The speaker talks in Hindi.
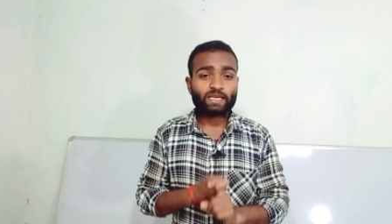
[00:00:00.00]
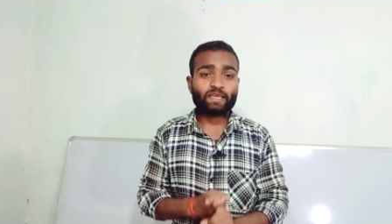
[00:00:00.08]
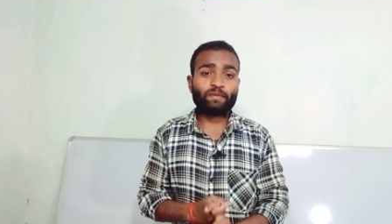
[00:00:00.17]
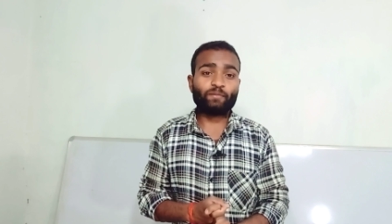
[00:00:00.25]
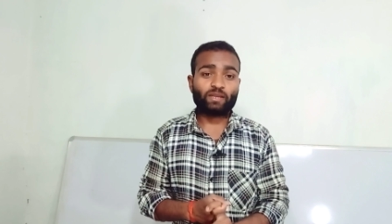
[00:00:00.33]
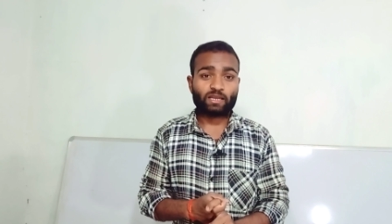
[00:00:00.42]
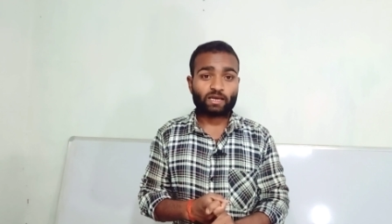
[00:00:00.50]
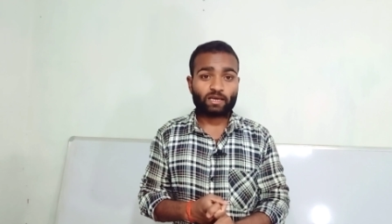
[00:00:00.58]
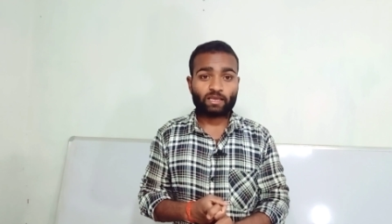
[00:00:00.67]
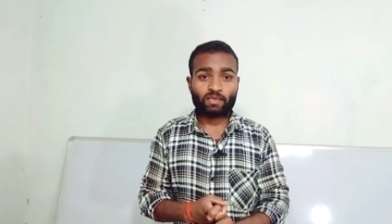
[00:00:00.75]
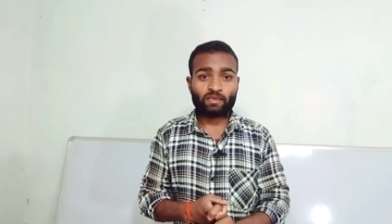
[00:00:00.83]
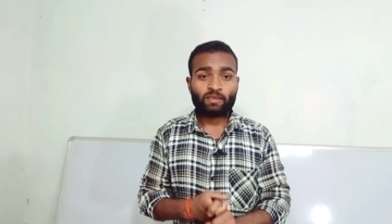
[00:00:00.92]
नहीं मिल रहा
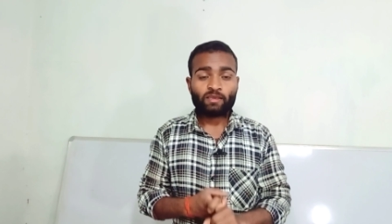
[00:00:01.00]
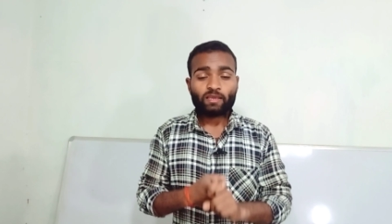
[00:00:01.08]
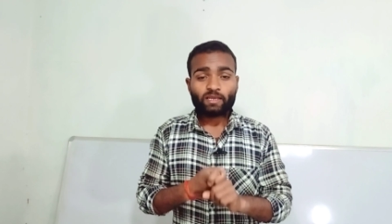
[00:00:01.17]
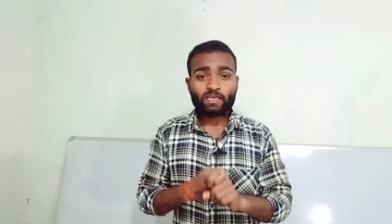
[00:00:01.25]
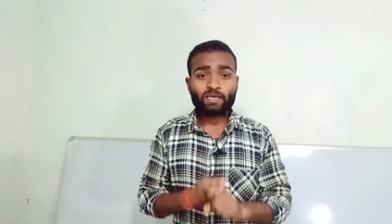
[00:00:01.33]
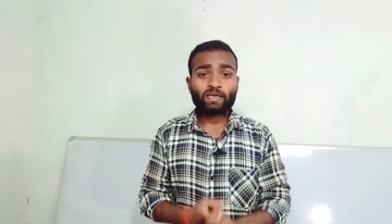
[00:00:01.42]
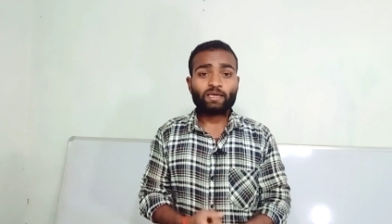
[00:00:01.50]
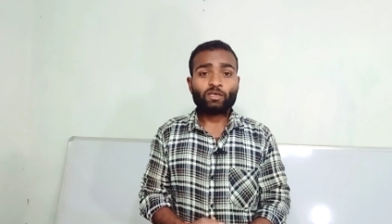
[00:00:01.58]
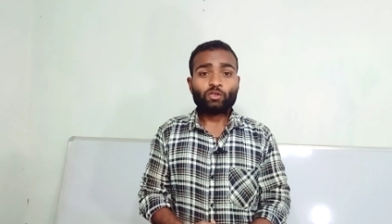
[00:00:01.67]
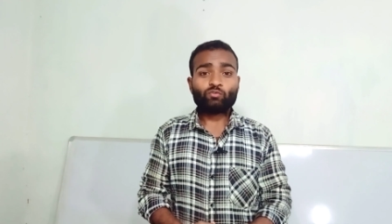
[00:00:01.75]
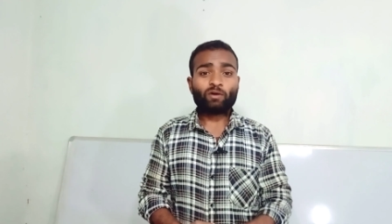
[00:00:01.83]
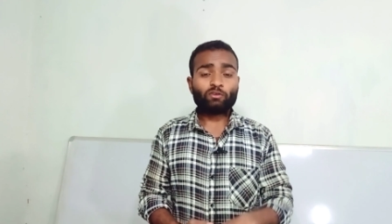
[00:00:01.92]
है ठीक है
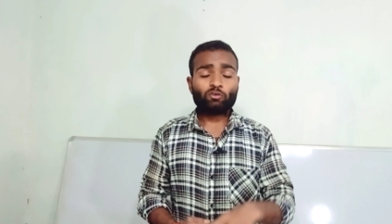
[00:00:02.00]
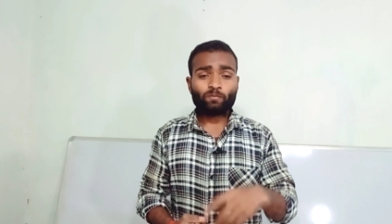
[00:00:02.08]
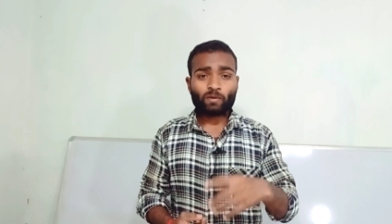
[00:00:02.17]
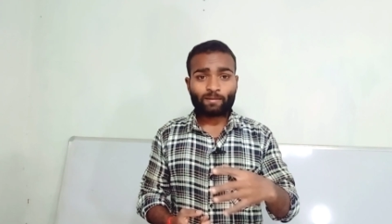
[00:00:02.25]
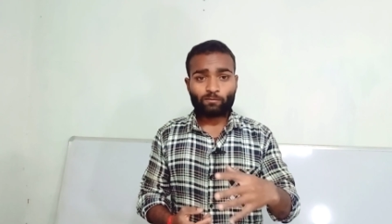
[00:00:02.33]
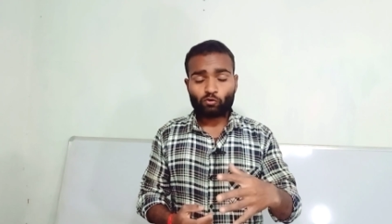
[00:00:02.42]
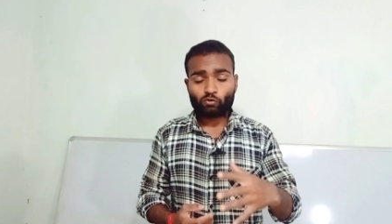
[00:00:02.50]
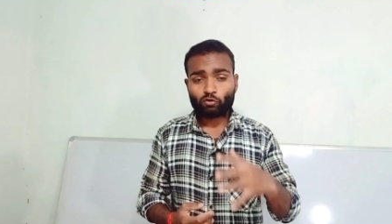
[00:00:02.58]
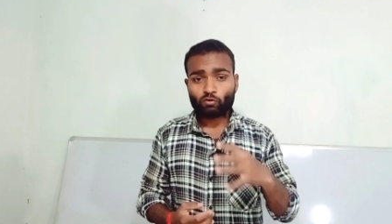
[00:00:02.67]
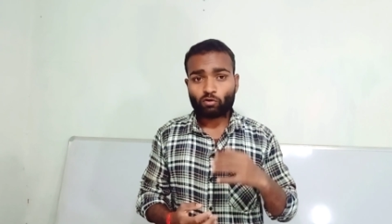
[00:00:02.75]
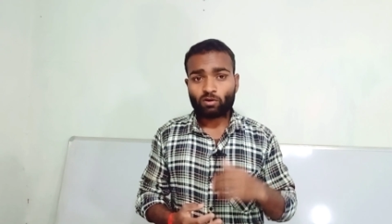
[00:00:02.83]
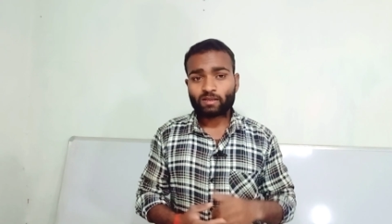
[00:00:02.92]
तो आई होप आप लोग
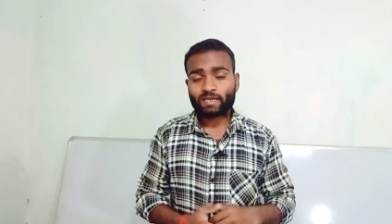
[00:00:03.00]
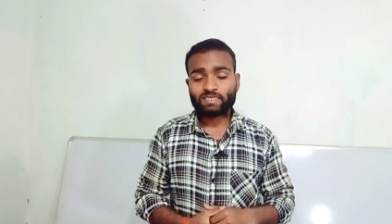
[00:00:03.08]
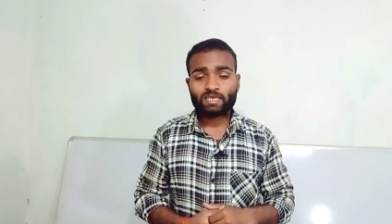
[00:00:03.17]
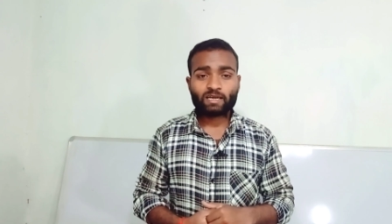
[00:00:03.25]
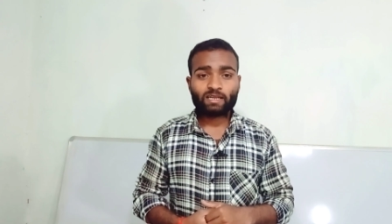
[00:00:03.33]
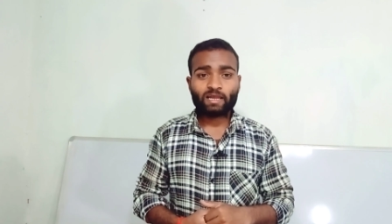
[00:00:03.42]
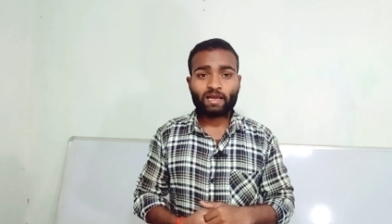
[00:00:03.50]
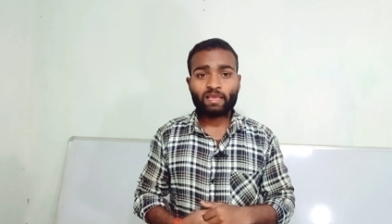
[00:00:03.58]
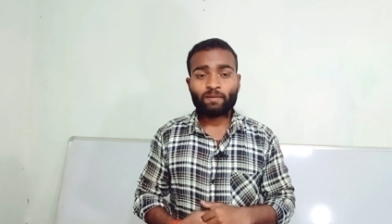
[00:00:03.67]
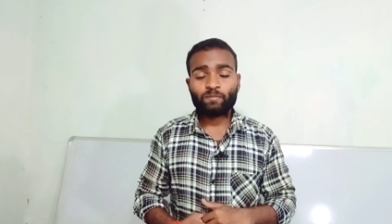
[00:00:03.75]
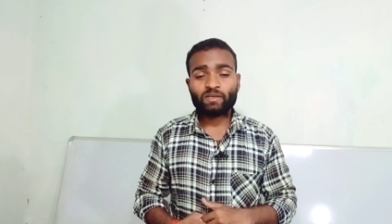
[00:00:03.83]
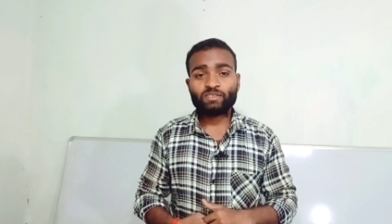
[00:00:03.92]
को कॉल कैसे करना
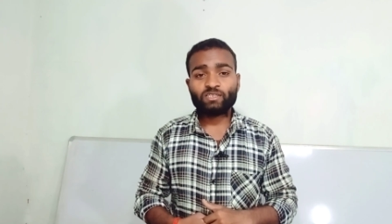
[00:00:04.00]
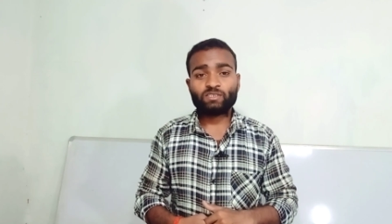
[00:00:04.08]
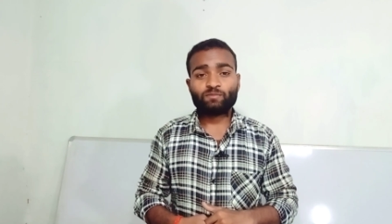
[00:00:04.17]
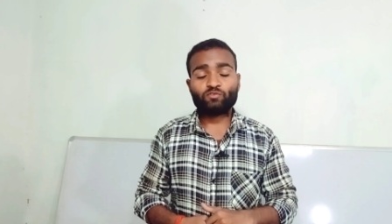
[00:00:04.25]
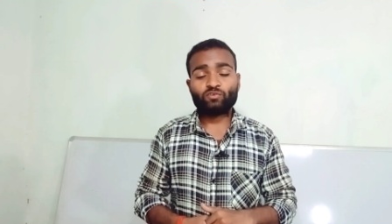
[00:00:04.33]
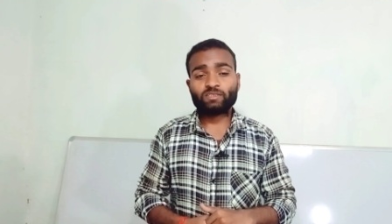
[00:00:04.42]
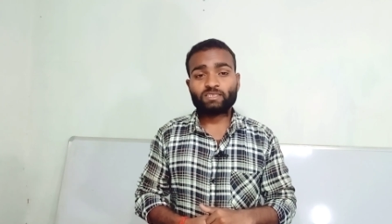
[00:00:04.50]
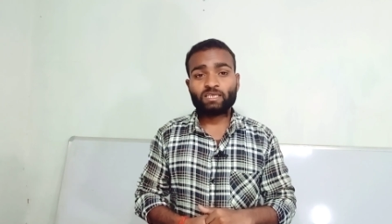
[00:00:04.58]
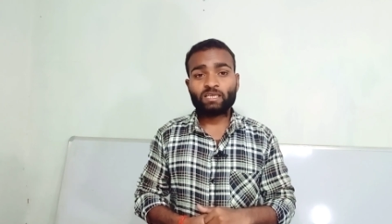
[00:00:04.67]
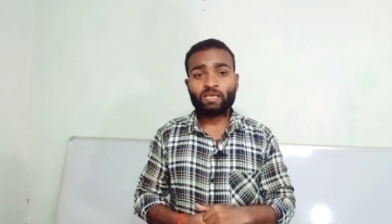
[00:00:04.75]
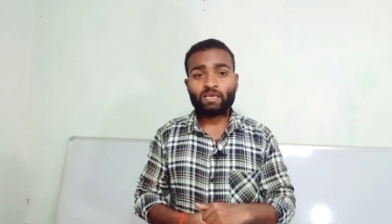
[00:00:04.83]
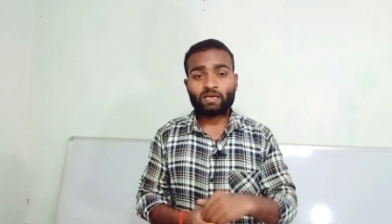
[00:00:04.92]
है अपने डिस्ट्रीब्यूटर से